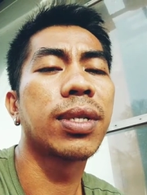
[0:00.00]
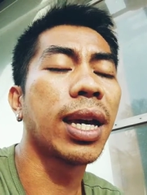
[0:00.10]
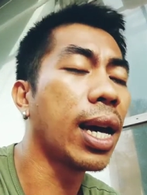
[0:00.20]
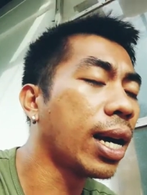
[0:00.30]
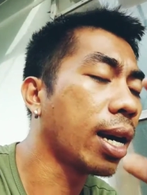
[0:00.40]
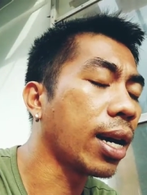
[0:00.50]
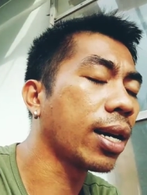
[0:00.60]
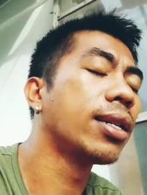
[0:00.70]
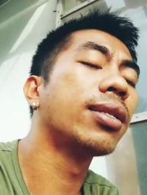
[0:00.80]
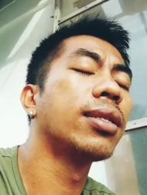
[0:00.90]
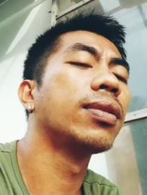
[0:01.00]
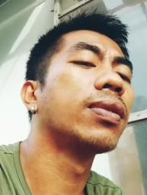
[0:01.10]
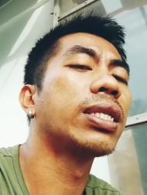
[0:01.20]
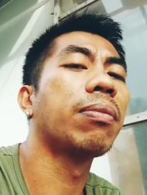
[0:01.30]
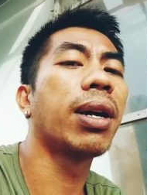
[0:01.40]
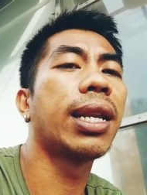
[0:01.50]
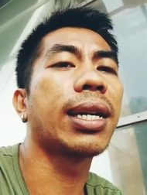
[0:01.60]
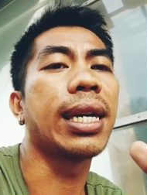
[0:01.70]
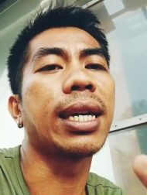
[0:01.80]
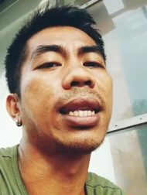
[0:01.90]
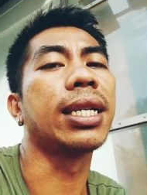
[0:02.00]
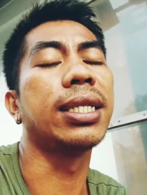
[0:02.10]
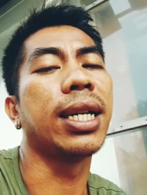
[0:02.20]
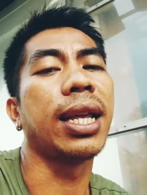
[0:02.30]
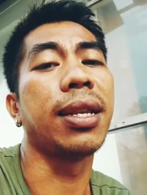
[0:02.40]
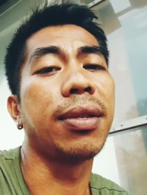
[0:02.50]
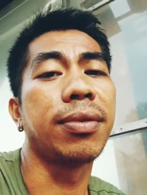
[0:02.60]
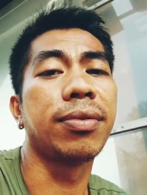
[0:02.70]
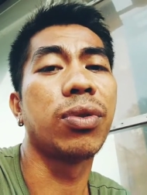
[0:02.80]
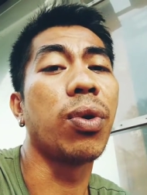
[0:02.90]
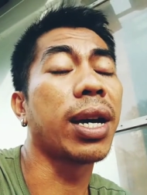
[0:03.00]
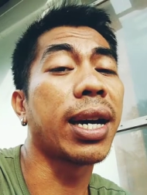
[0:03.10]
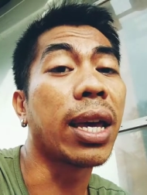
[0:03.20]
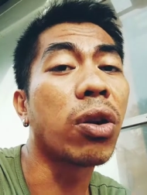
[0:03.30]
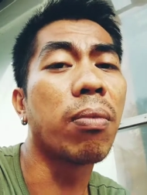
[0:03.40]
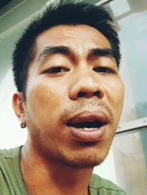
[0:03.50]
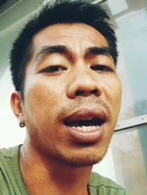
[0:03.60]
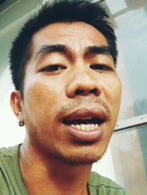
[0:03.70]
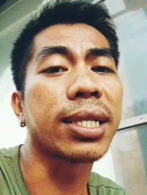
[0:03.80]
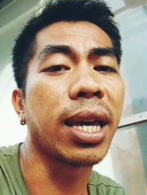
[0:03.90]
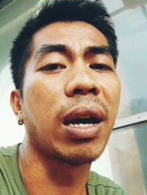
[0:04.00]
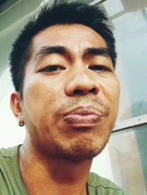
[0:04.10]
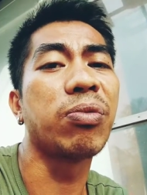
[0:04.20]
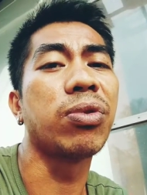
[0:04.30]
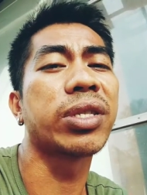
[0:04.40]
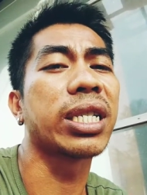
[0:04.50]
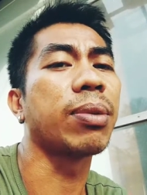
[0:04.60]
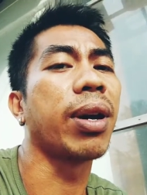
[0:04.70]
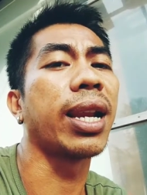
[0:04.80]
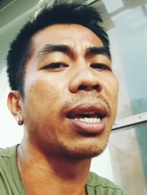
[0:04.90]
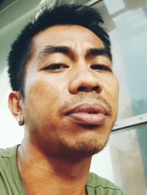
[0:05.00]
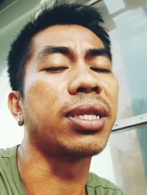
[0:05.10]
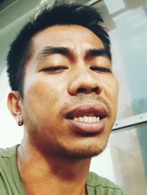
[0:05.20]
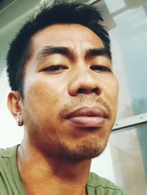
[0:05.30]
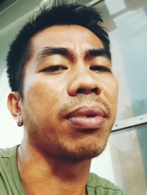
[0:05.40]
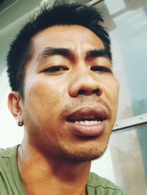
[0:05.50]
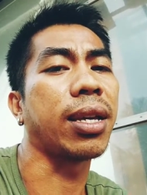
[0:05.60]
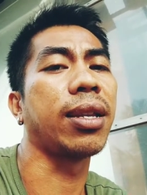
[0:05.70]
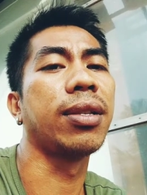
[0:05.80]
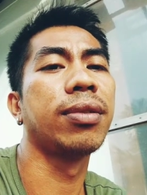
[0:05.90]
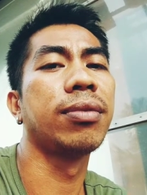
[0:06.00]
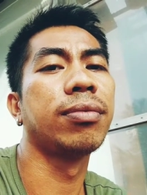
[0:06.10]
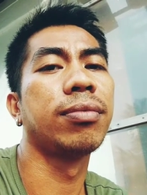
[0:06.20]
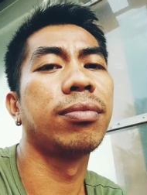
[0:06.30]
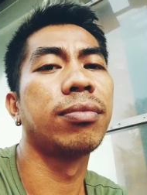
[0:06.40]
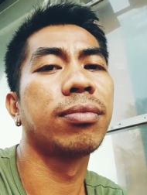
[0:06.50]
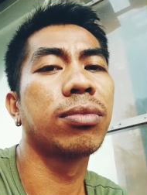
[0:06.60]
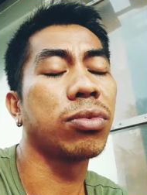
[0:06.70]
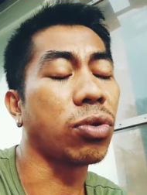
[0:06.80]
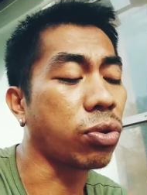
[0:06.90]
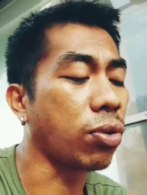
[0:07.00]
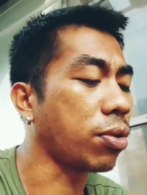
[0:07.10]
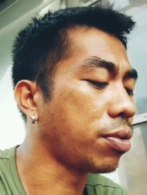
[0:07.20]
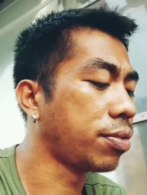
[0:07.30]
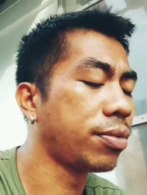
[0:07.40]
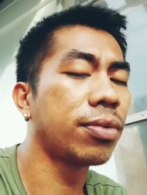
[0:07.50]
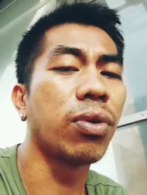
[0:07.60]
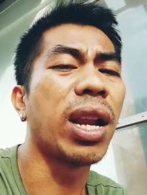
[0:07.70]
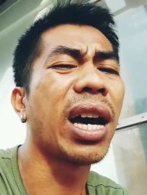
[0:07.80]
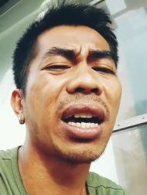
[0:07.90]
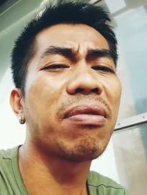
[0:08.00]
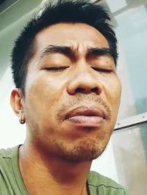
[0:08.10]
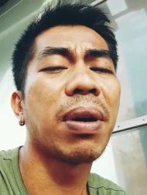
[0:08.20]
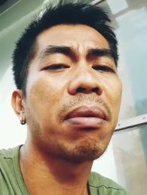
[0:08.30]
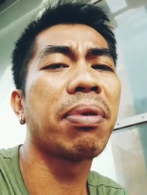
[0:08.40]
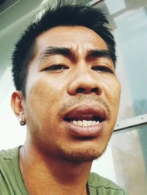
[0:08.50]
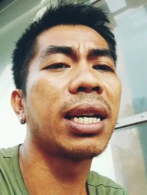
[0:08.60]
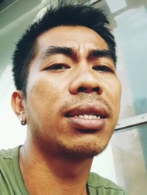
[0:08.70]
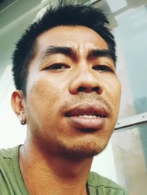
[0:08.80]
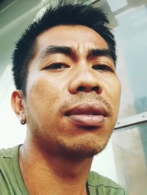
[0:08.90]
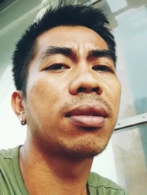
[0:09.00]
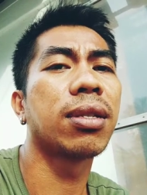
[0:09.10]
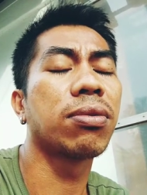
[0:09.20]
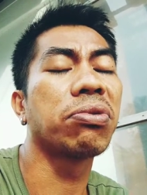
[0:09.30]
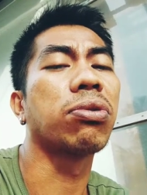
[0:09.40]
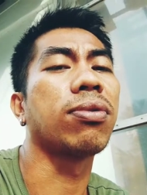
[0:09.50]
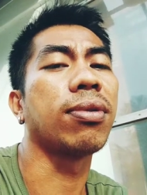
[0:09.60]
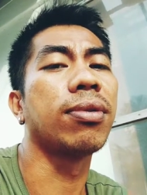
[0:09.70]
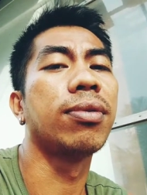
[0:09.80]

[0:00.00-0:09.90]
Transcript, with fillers: Kaya, sa mga nakikinig diyan, huwag kayong mag-aksayang pumunta sa mga live stream na yan. Totoo. Wala kayong mapapala dyan. Totoo.